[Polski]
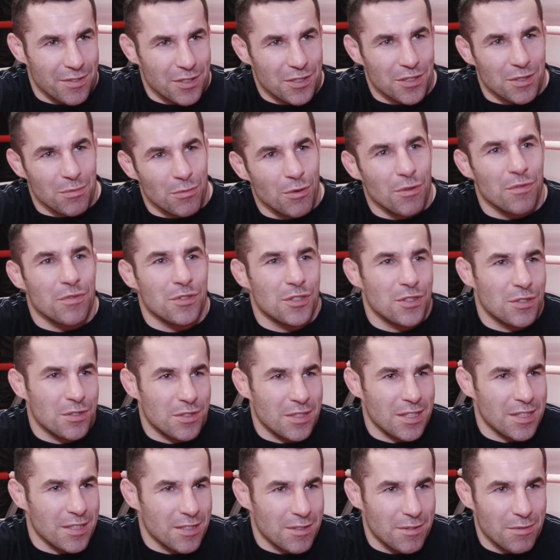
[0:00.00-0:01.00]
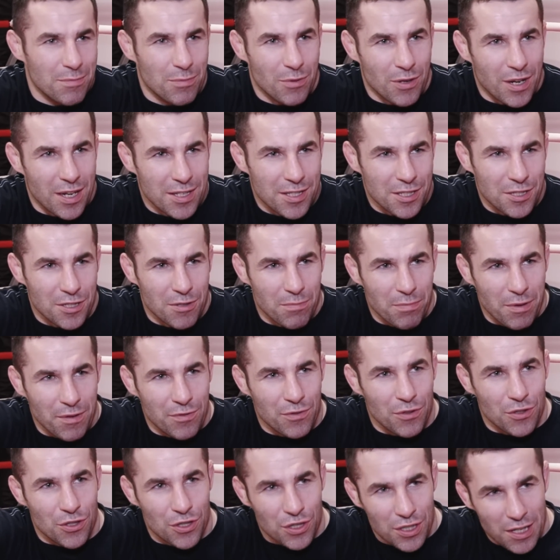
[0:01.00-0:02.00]
Właśnie mówić, pokazać tą
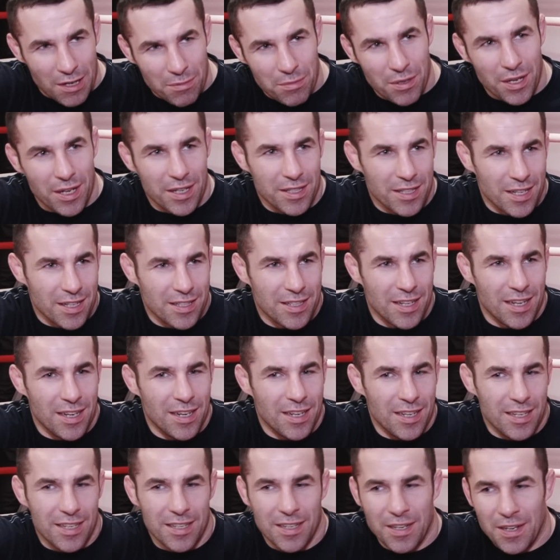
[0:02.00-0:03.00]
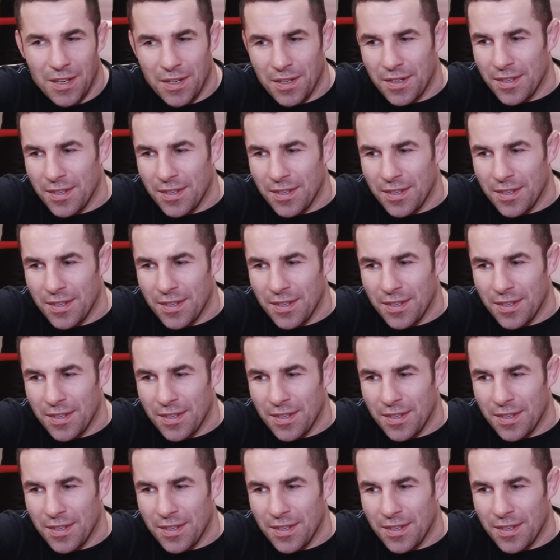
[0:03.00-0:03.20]
pewność siebie i tak dalej.